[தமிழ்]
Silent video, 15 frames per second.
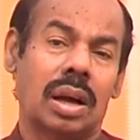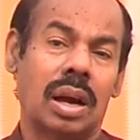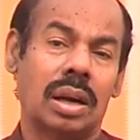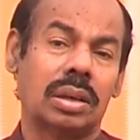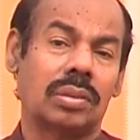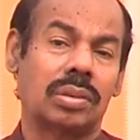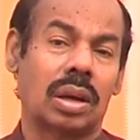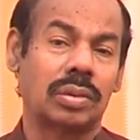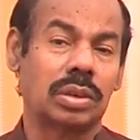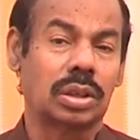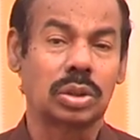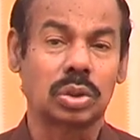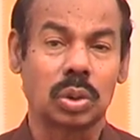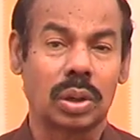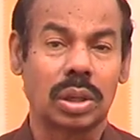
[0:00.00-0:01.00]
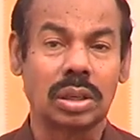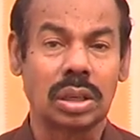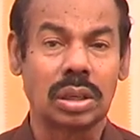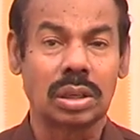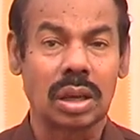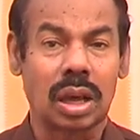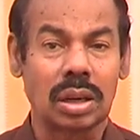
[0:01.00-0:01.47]
ஆண்டவர் அவனுக்கு துணை
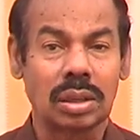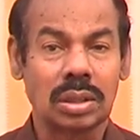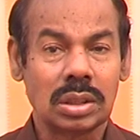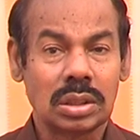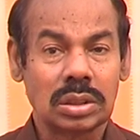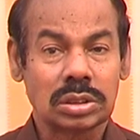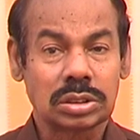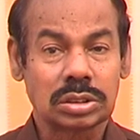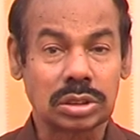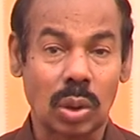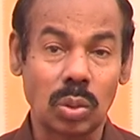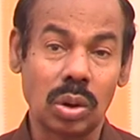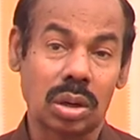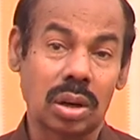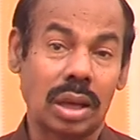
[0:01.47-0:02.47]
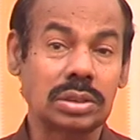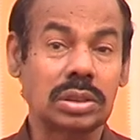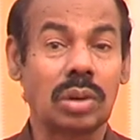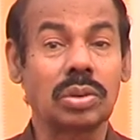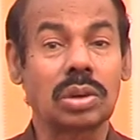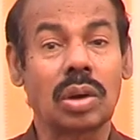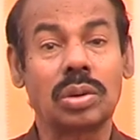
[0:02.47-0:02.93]
நின்றார் சவுல்
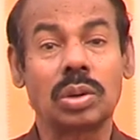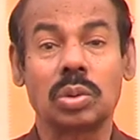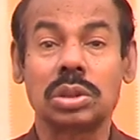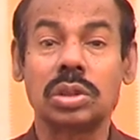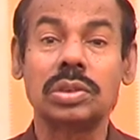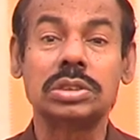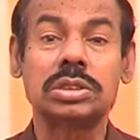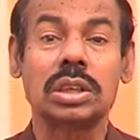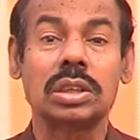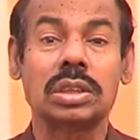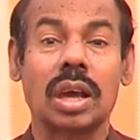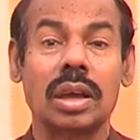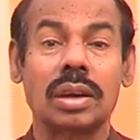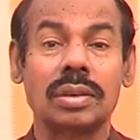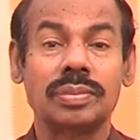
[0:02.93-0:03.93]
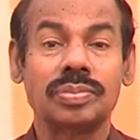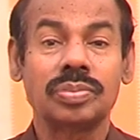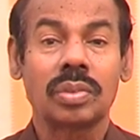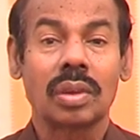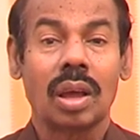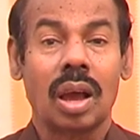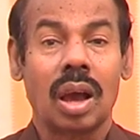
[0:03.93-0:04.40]
ராஜாவுக்கு அவன் உதவி செய்தான்
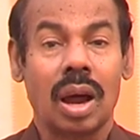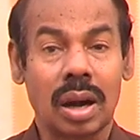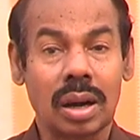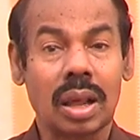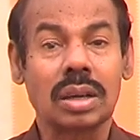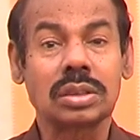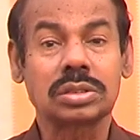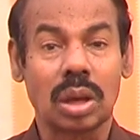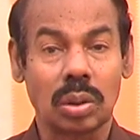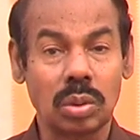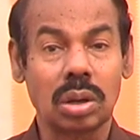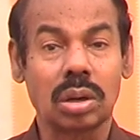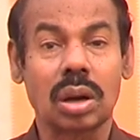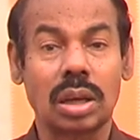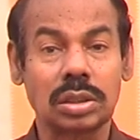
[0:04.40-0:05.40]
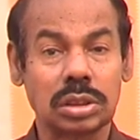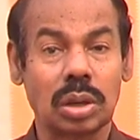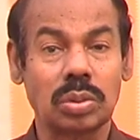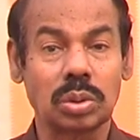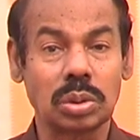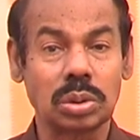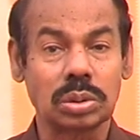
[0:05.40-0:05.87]
ஆனால் சவுல்
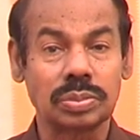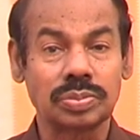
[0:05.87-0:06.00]
ராஜாவோ